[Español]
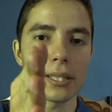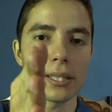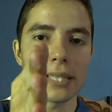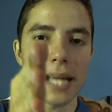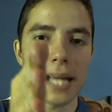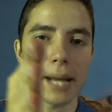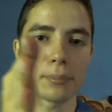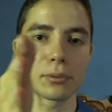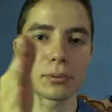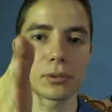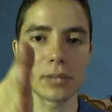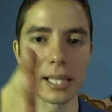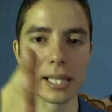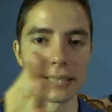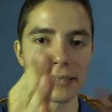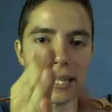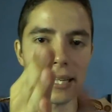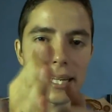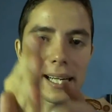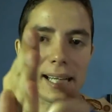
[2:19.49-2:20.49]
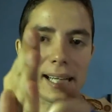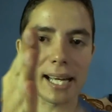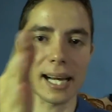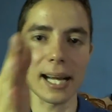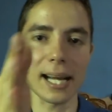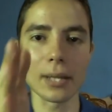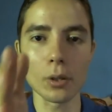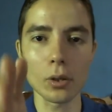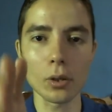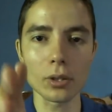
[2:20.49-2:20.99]
Y ya pues, le saca el
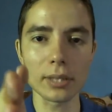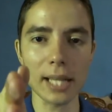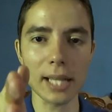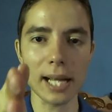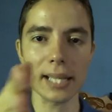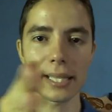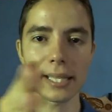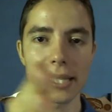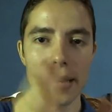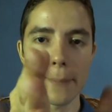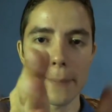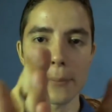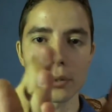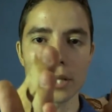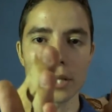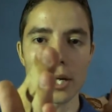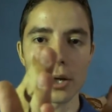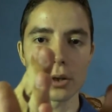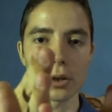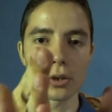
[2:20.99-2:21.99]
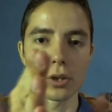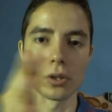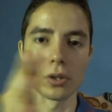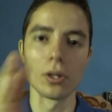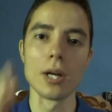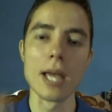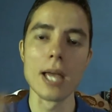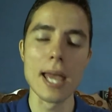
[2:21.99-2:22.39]
cargador, tac, y le pone el otro.